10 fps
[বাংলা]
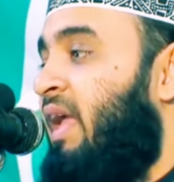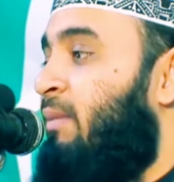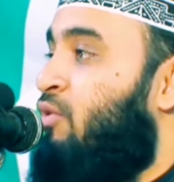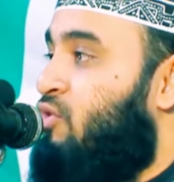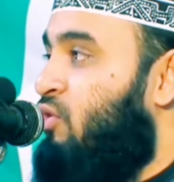
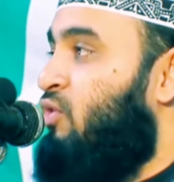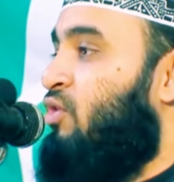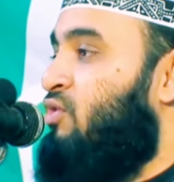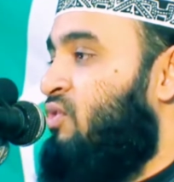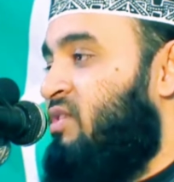এমন
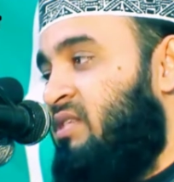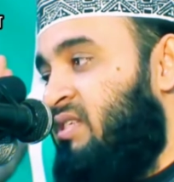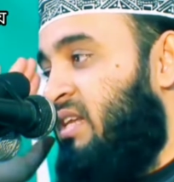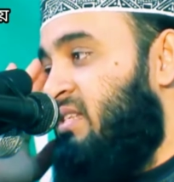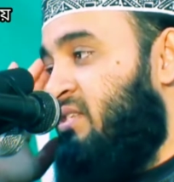সৌন্দর্য
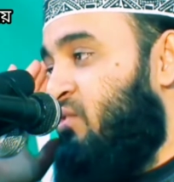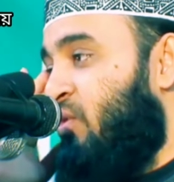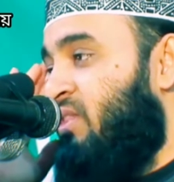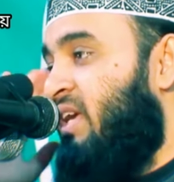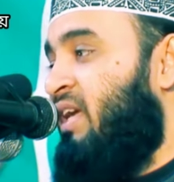যেটা
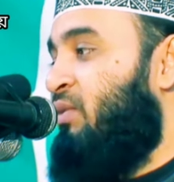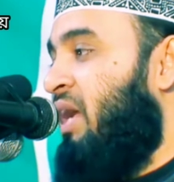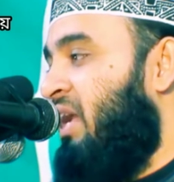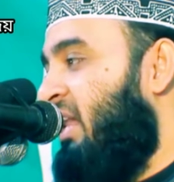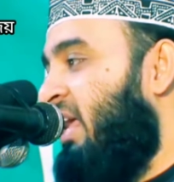চোখ দিয়ে কেউ
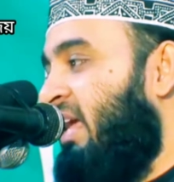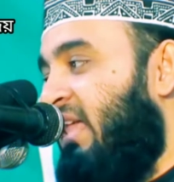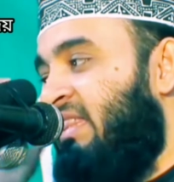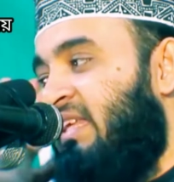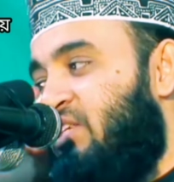দেখে নাই
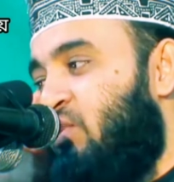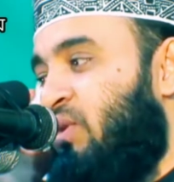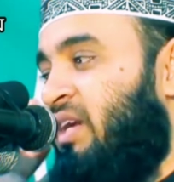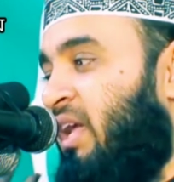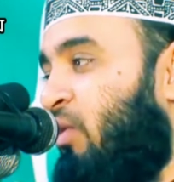কান দিয়ে
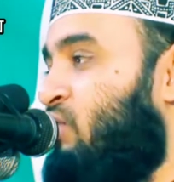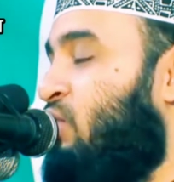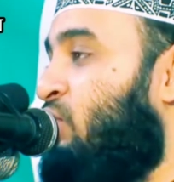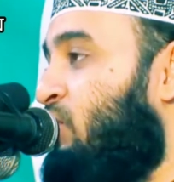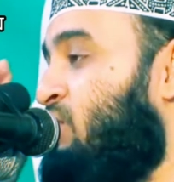শোনে নাই ওই
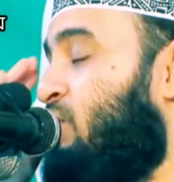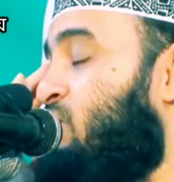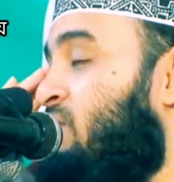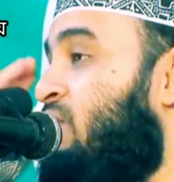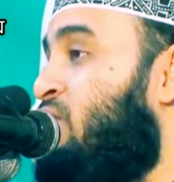সৌন্দর্য
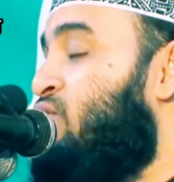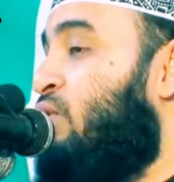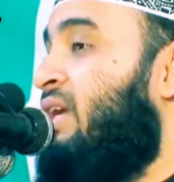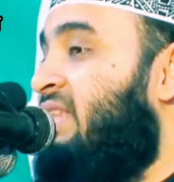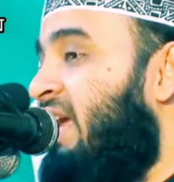
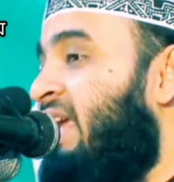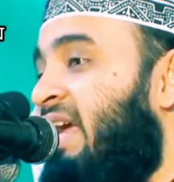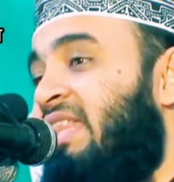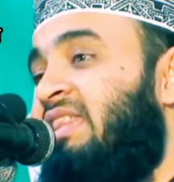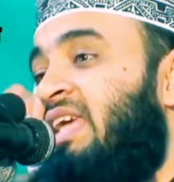চোখে দেখে
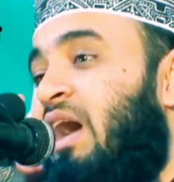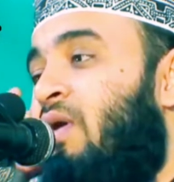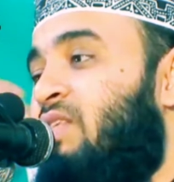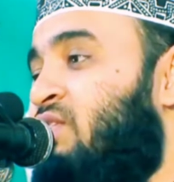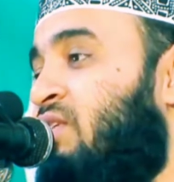কান দিয়ে
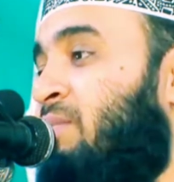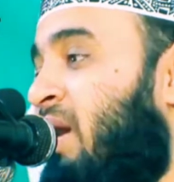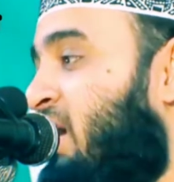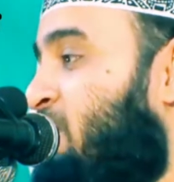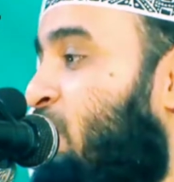আওয়াজ শুনে
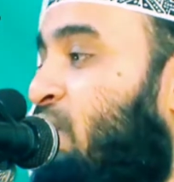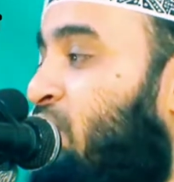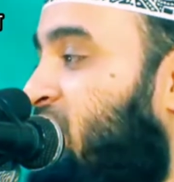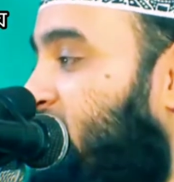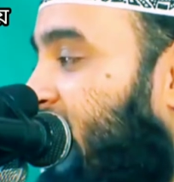মাগার ভোগ করতে